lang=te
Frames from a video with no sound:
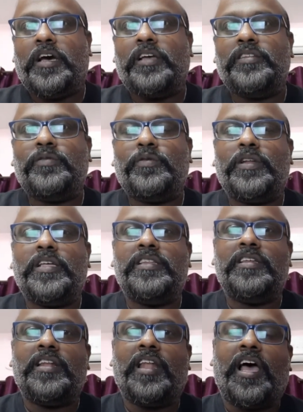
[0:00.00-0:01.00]
అది కూడా
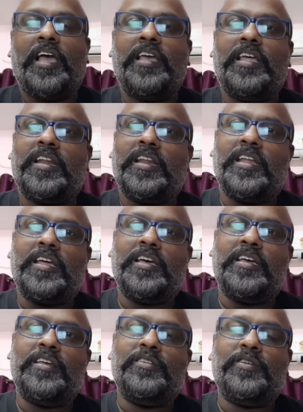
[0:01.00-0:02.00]
ఏంది లాయర్
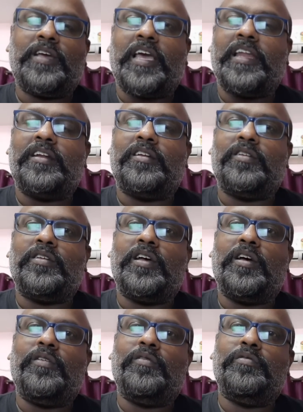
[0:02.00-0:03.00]
ఏదో క్యారెక్టర్
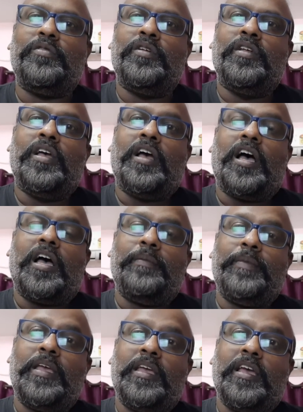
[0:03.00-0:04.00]

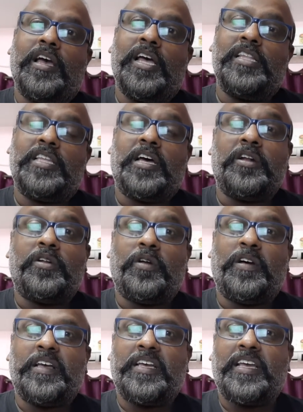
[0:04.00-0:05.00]
ఆమె దాంట్లో
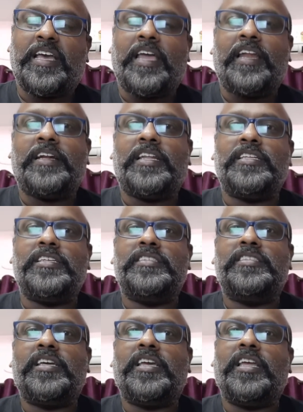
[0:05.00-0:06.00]
ఆ క్యారెక్టర్
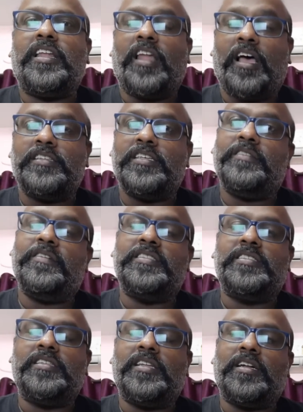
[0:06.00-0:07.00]
చేసేకి లా
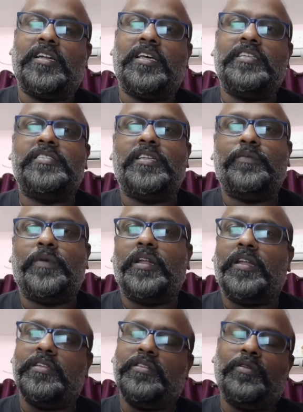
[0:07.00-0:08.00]
చదివేసిందంట
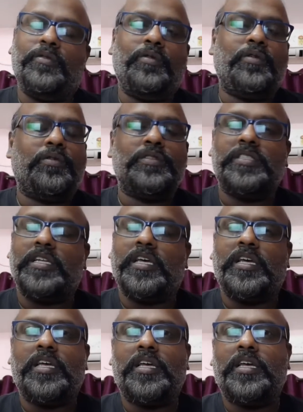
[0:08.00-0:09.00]
సినిమాలో అంతా నోటుకొచ్చిన
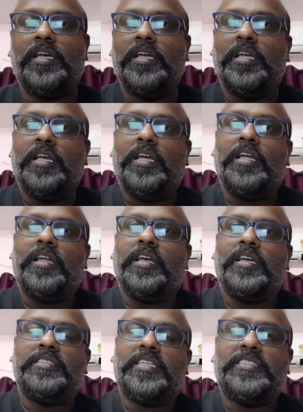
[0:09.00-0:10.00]

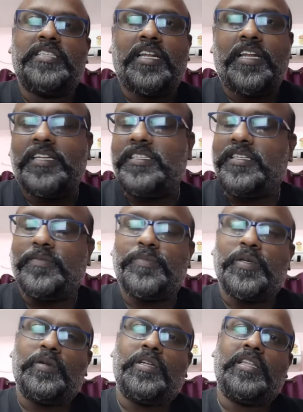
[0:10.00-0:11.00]
సెక్షన్లన్నీ
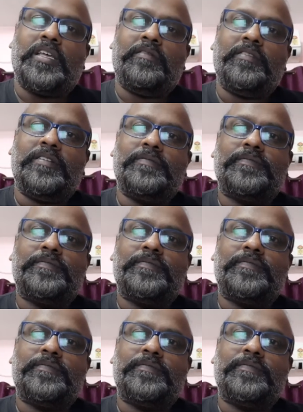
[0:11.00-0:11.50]
చెప్తూ ఉంటుంది ఆమె